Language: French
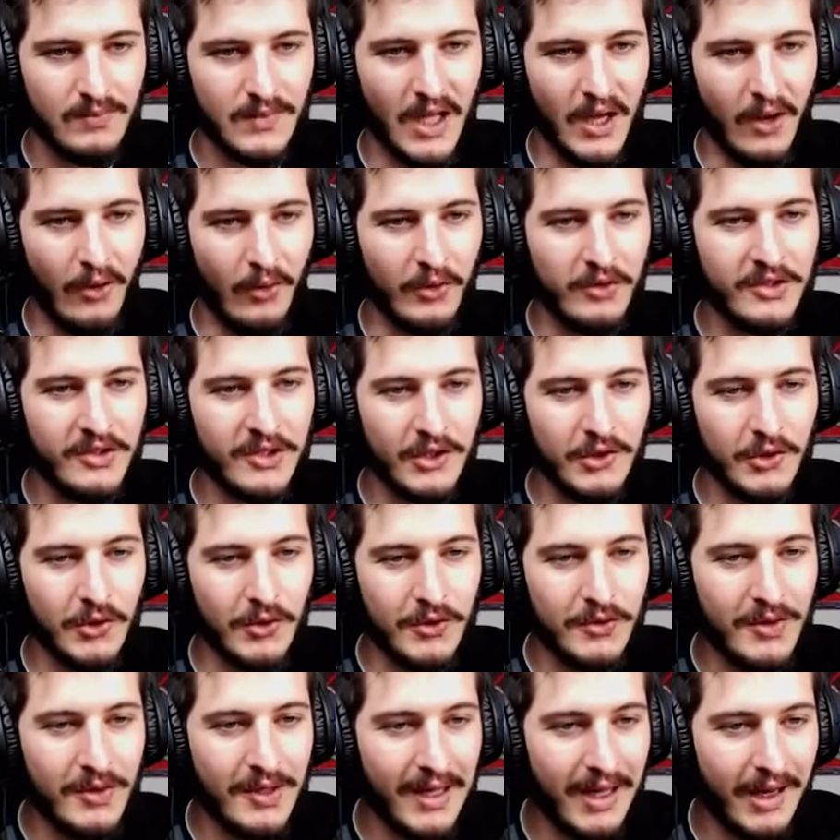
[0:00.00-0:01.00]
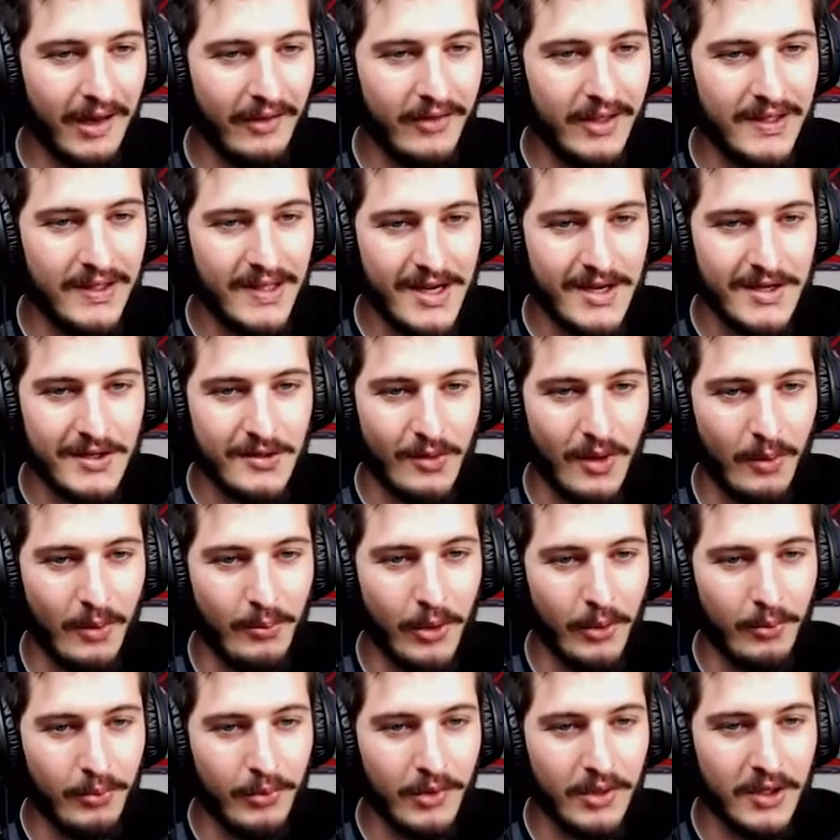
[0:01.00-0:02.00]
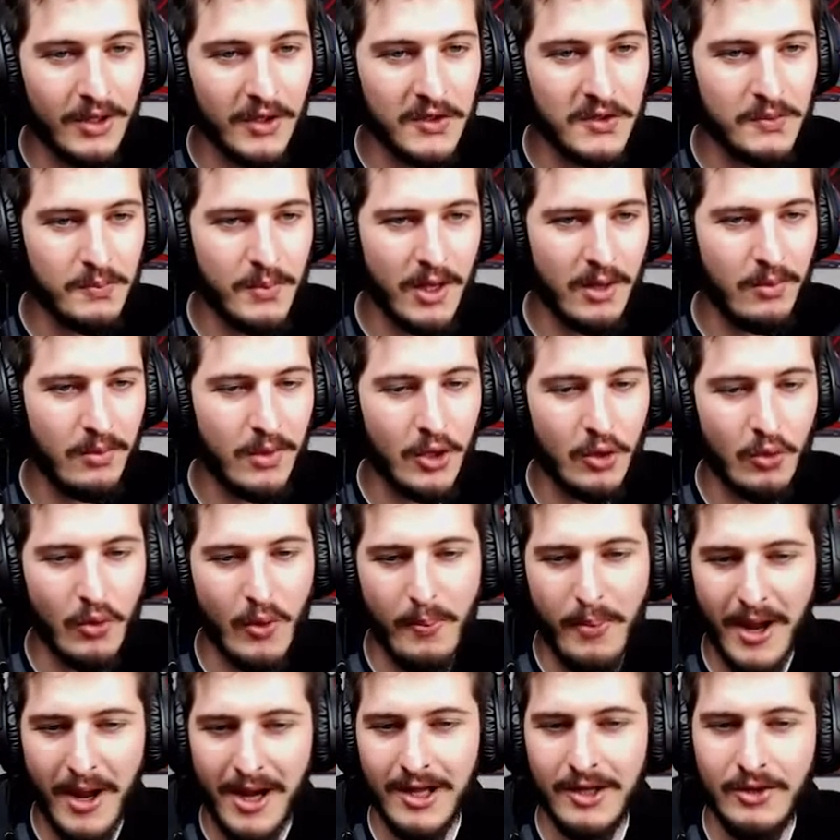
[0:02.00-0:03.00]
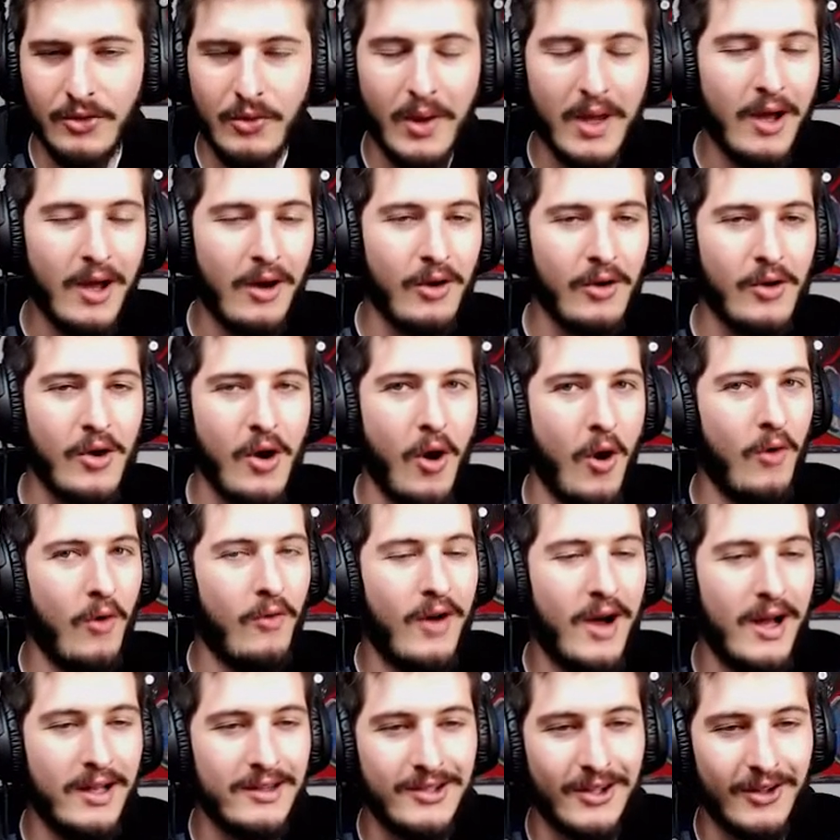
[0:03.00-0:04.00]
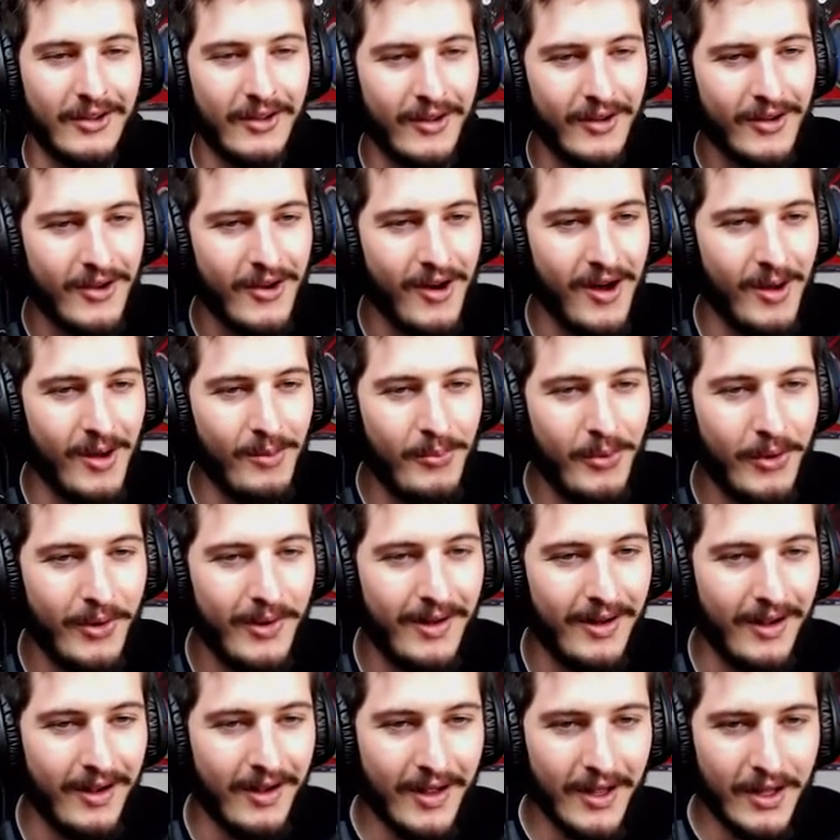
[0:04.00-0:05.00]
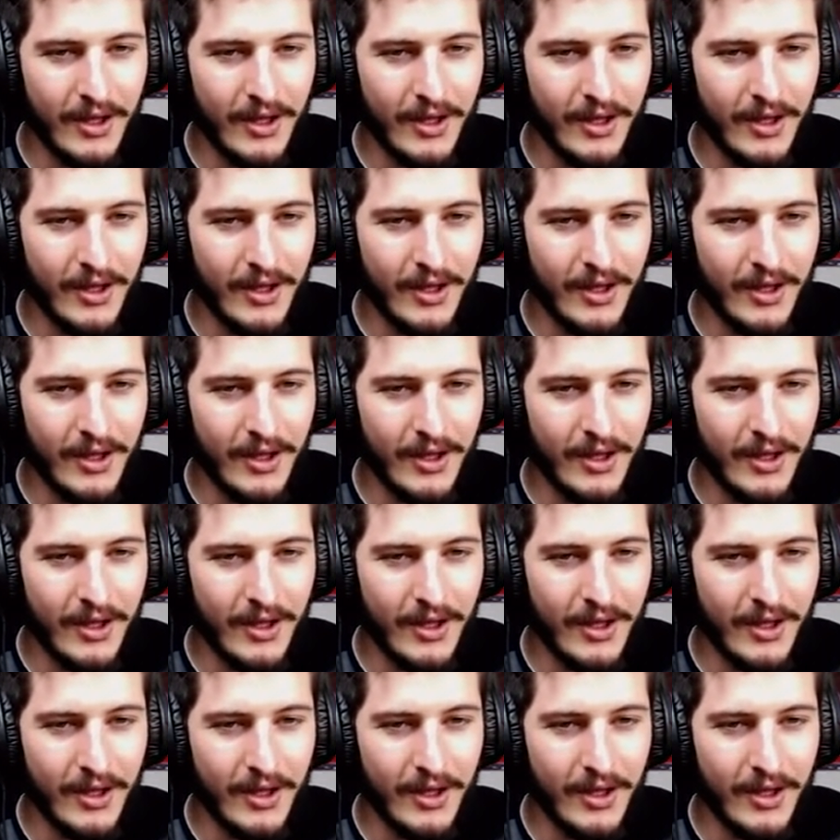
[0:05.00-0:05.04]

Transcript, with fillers: Bah, on sent tout de suite que les visages sont un peu plus crispés, mais je vais pas les nourrir encore, on va attendre encore un peu. Hein.